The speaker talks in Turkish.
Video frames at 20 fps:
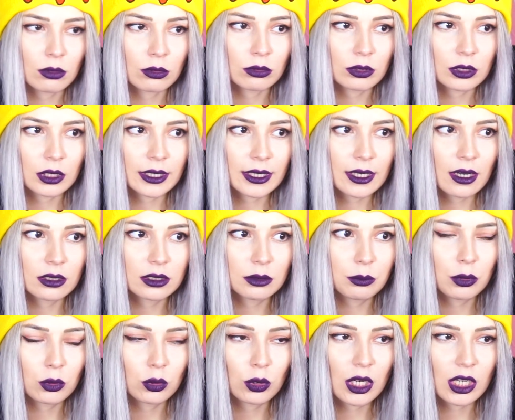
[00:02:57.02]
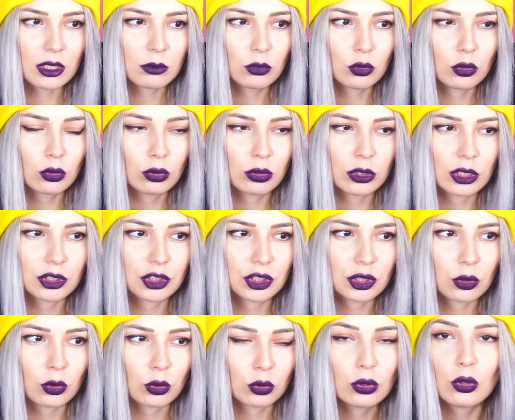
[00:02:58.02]
O, yani e, kalıp olarak mı
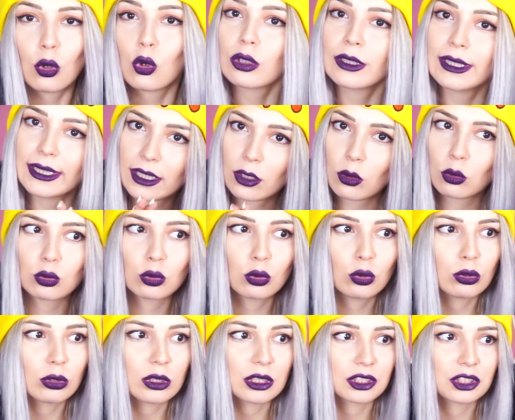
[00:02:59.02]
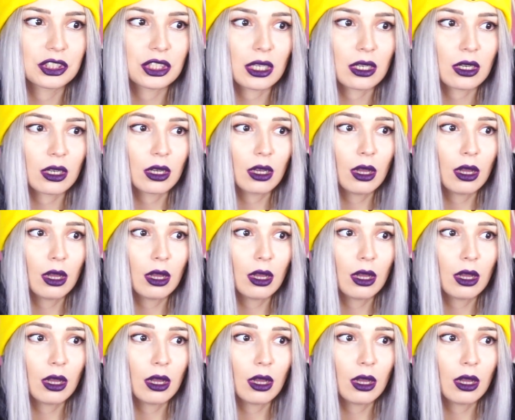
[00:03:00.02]
kullanacak onu? Yok direkt onu kullanacak.